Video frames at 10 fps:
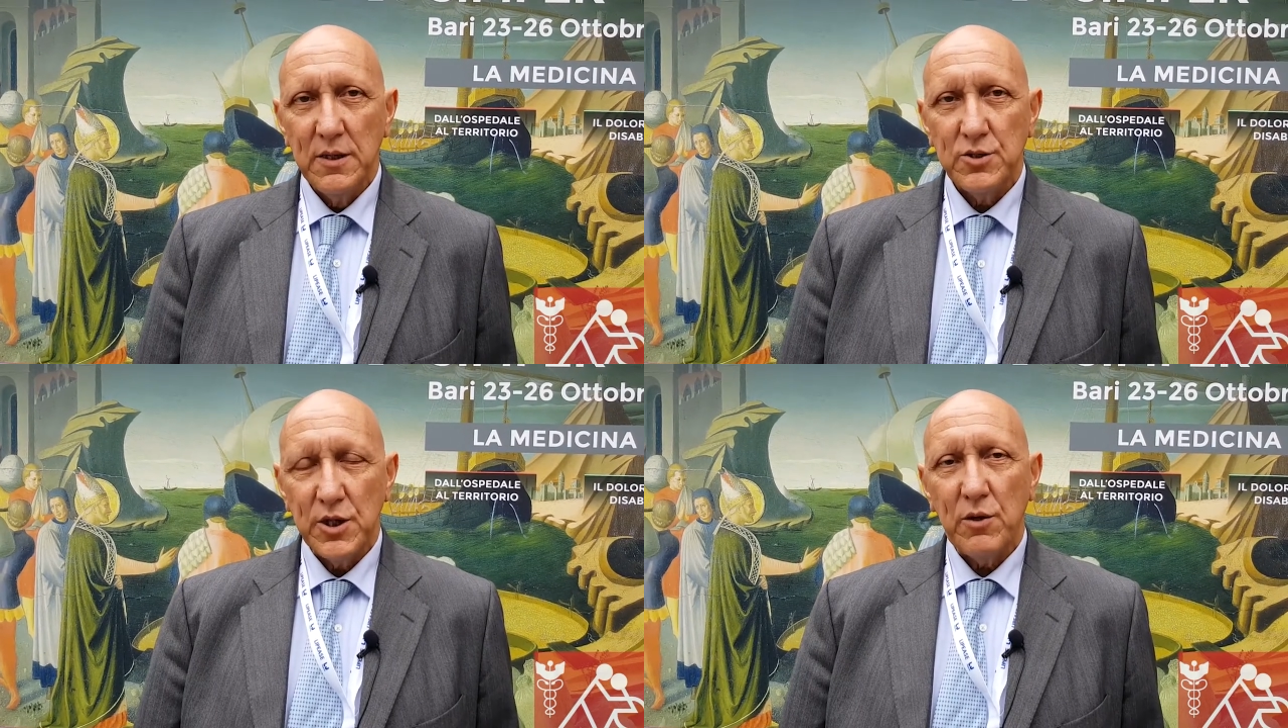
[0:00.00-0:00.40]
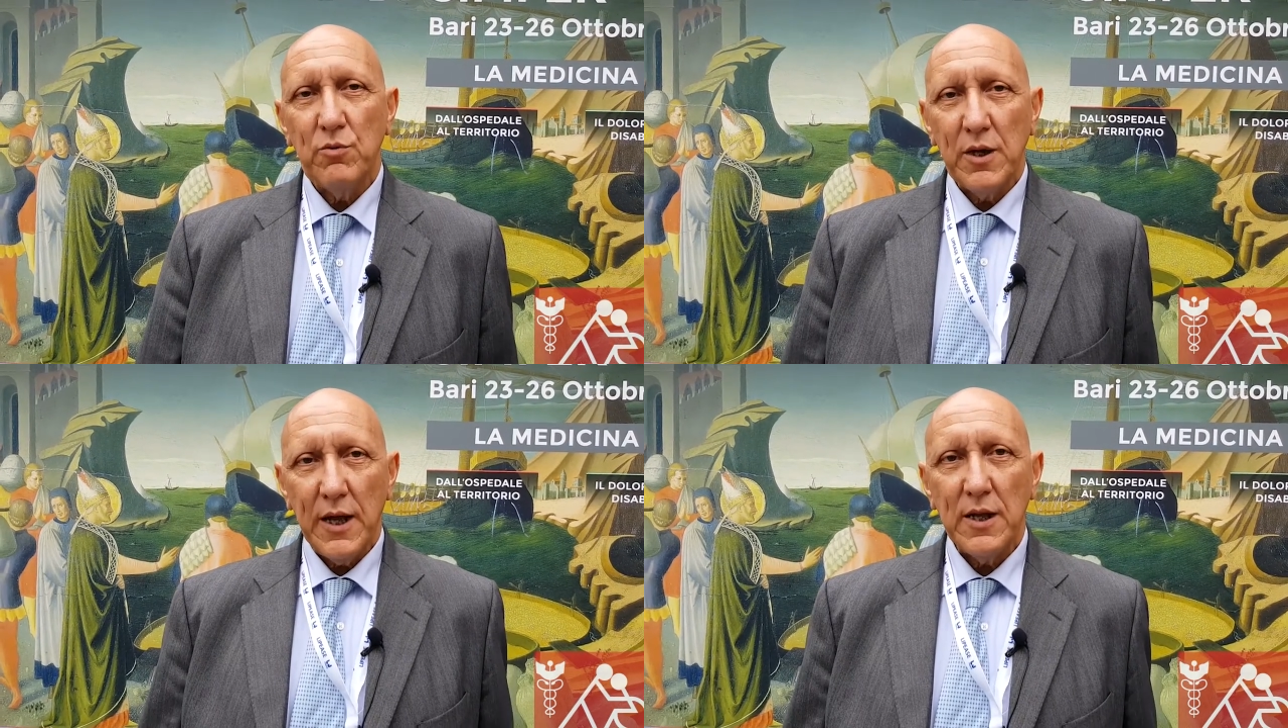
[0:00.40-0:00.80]
C'era
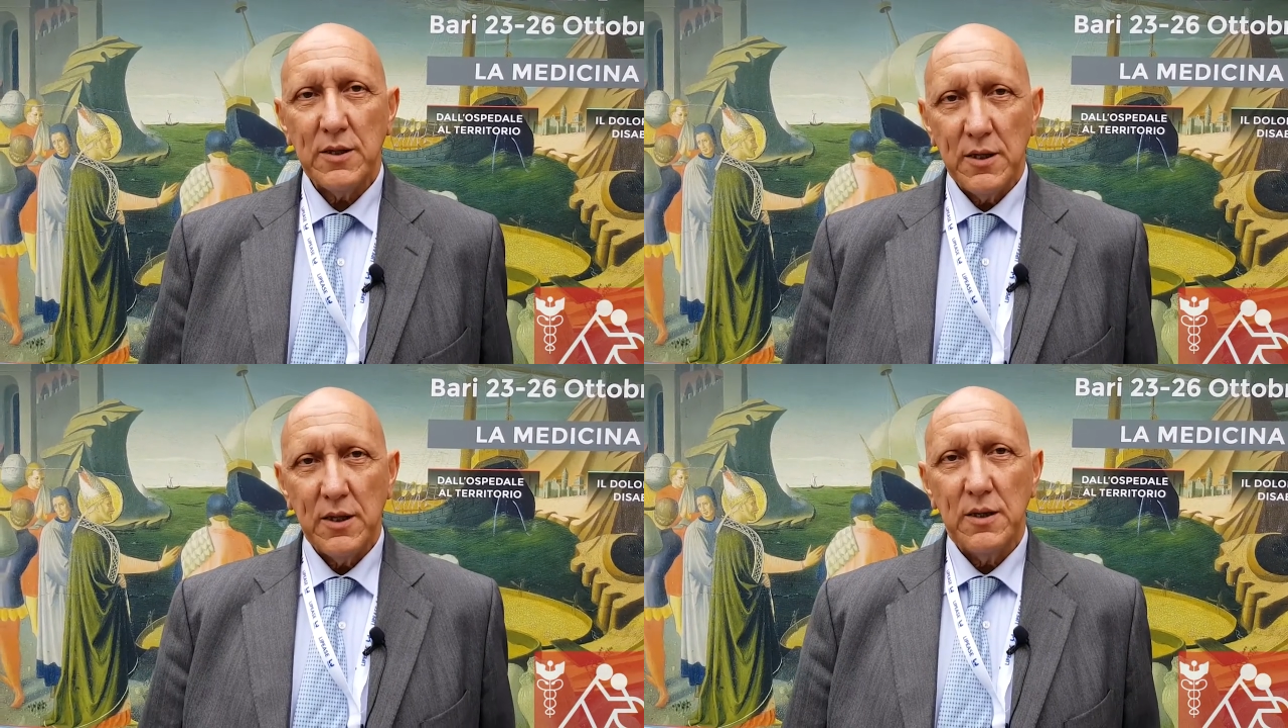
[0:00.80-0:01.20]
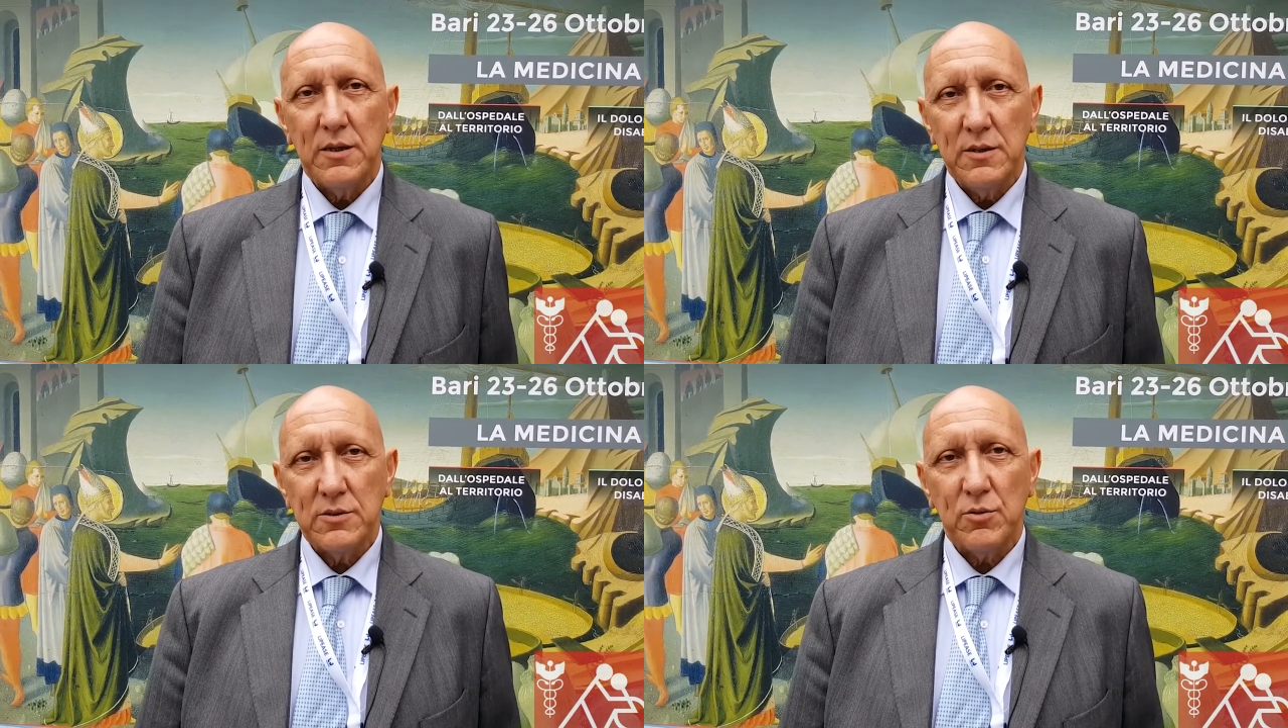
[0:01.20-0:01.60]
un grande,
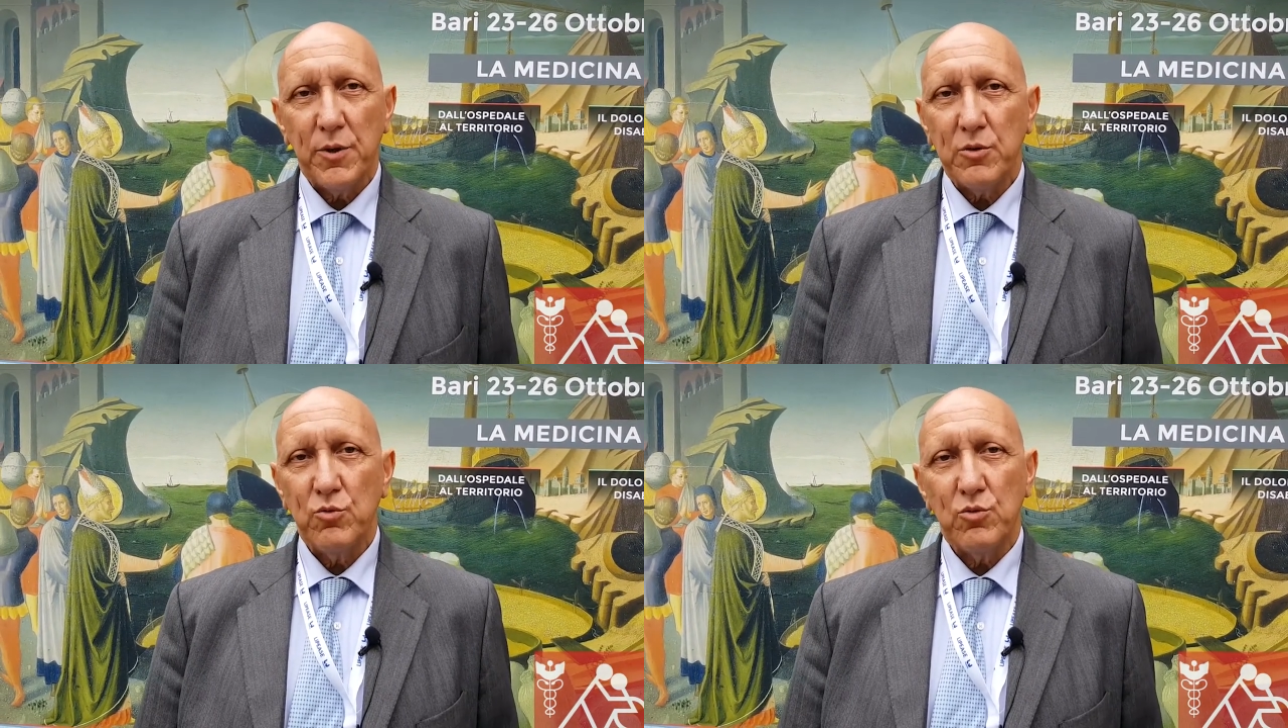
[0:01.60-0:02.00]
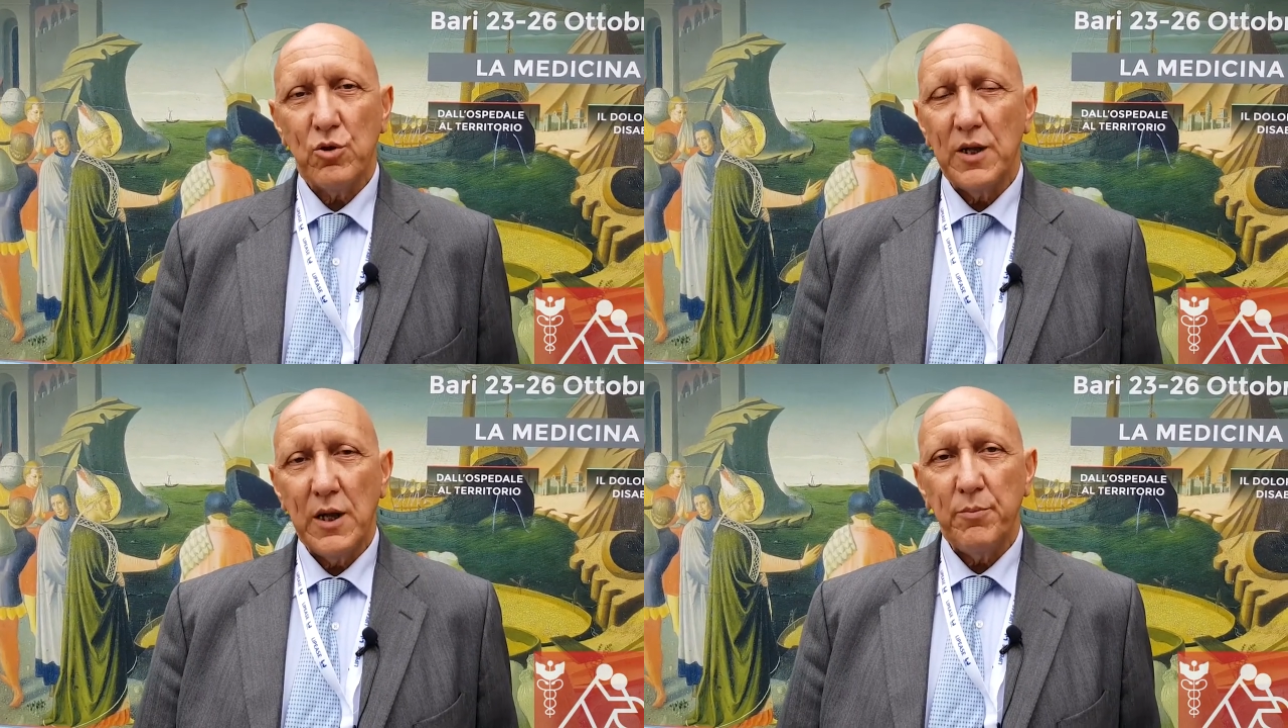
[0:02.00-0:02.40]
soprattutto
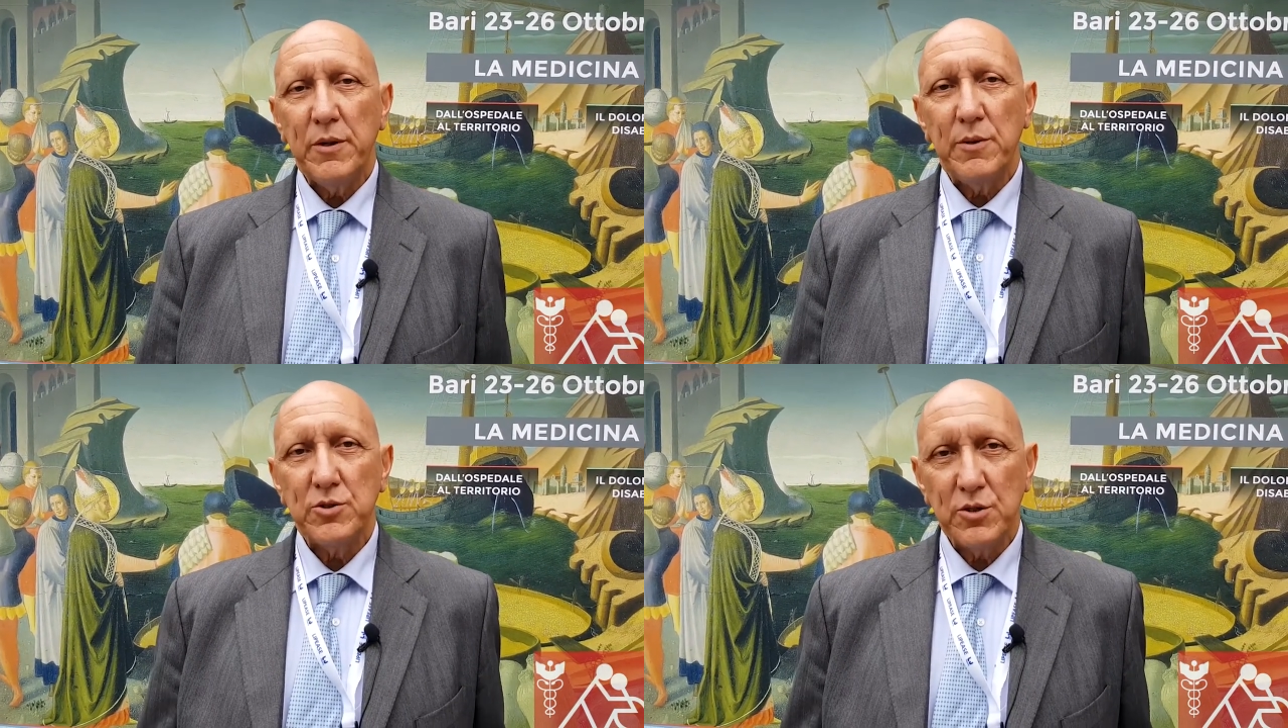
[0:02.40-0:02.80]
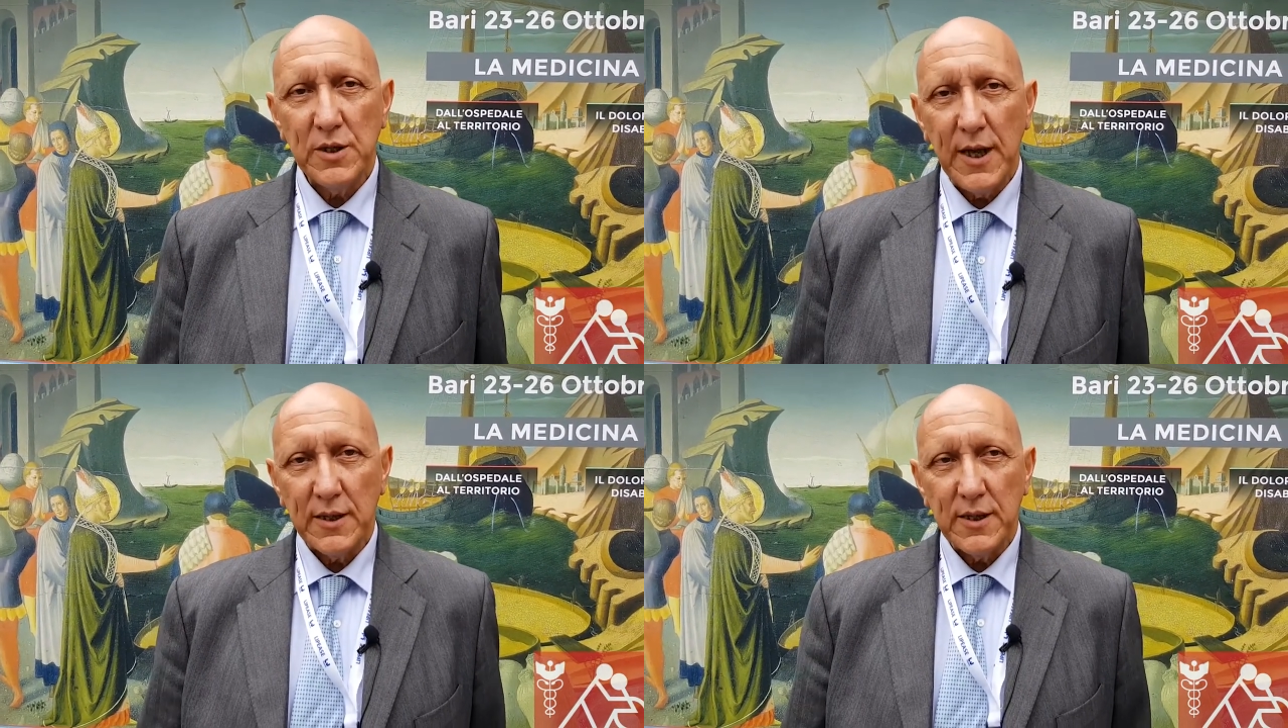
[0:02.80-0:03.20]
nella prima
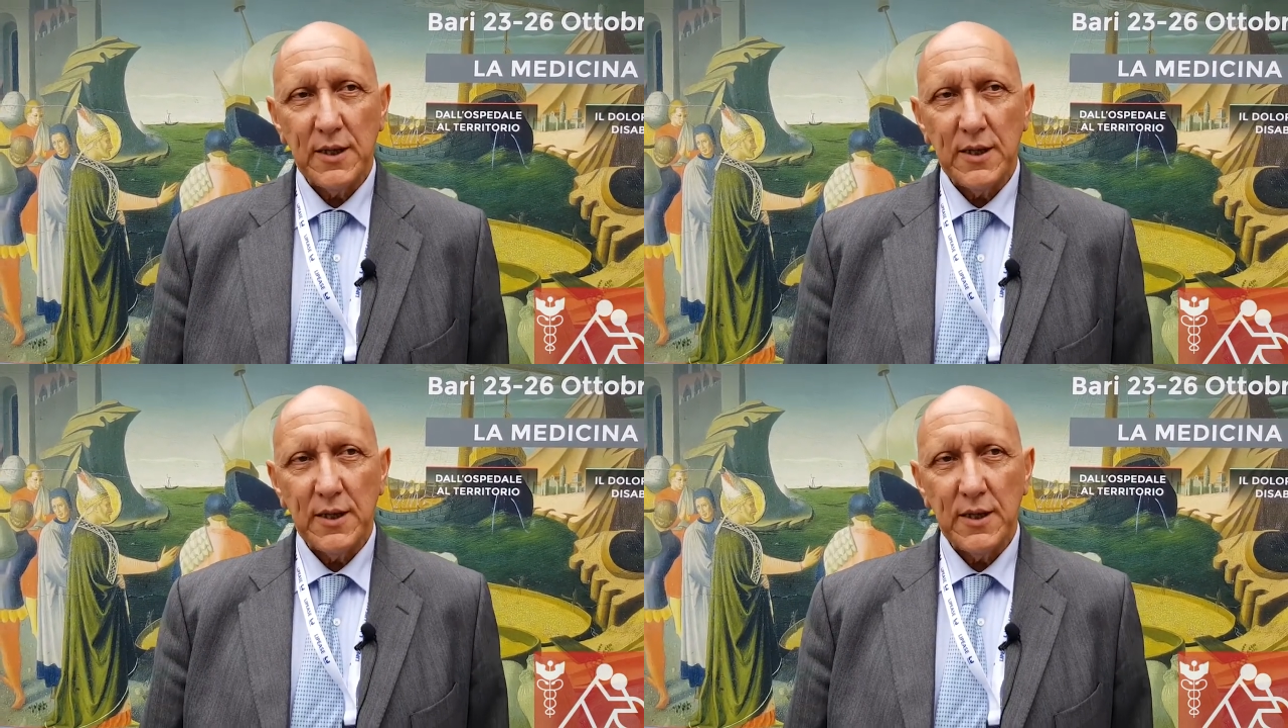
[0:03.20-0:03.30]
giornata,